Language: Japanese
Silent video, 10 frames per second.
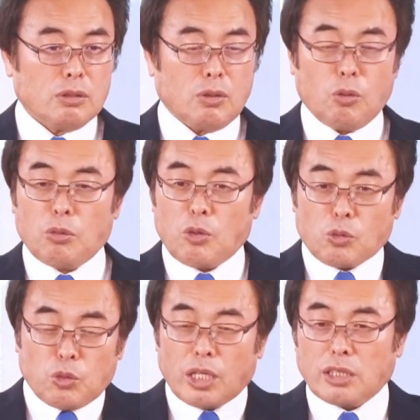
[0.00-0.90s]
お
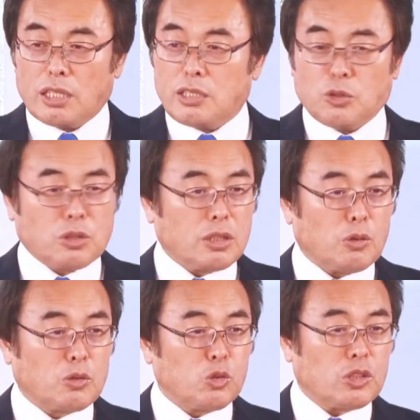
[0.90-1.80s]
この間一度来てくれ
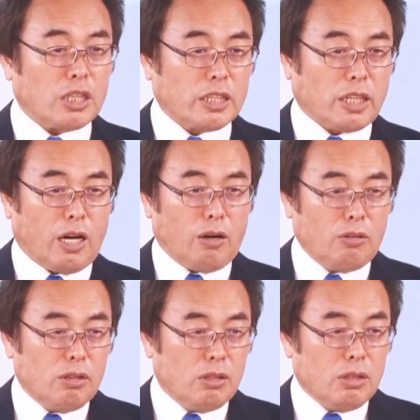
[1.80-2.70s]
と言ったじゃないか
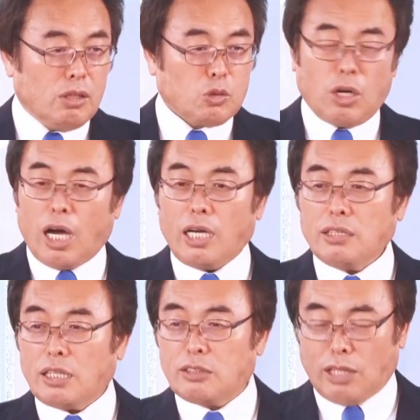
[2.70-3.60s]
それは挨
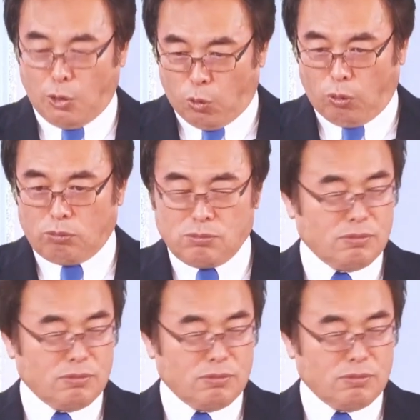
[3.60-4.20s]
拶だろう